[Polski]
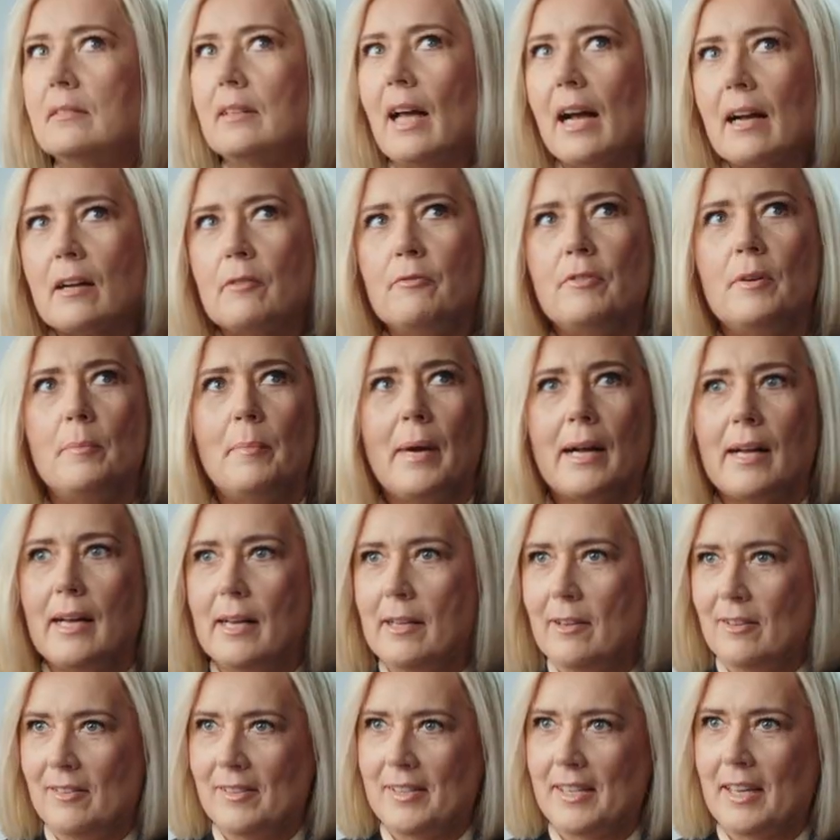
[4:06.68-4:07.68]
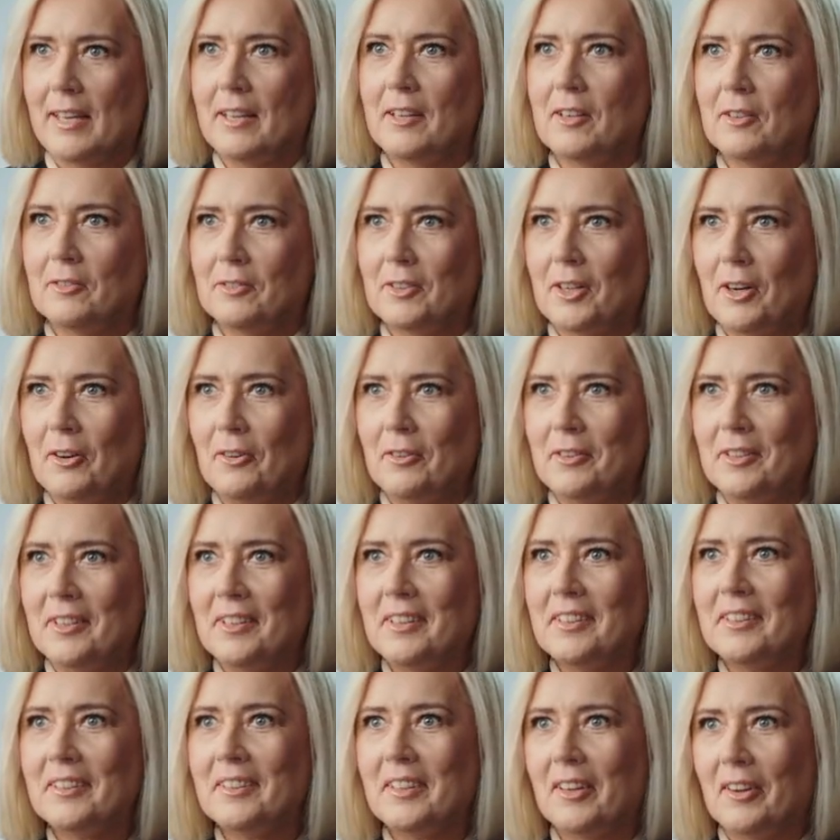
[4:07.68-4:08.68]
Tak wymagającej
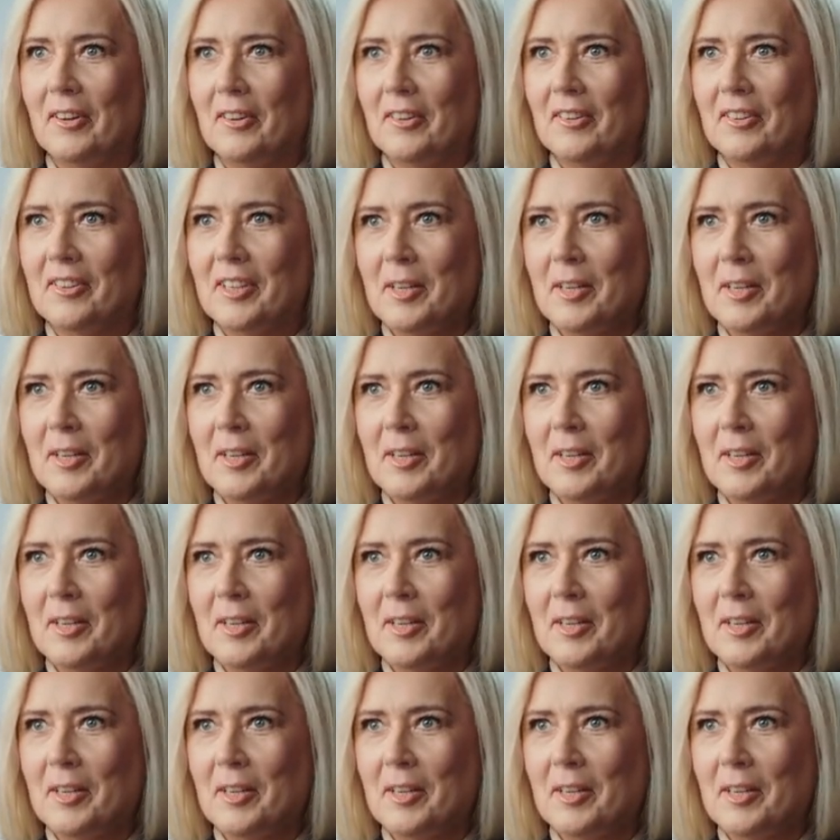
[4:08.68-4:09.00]
kontroli to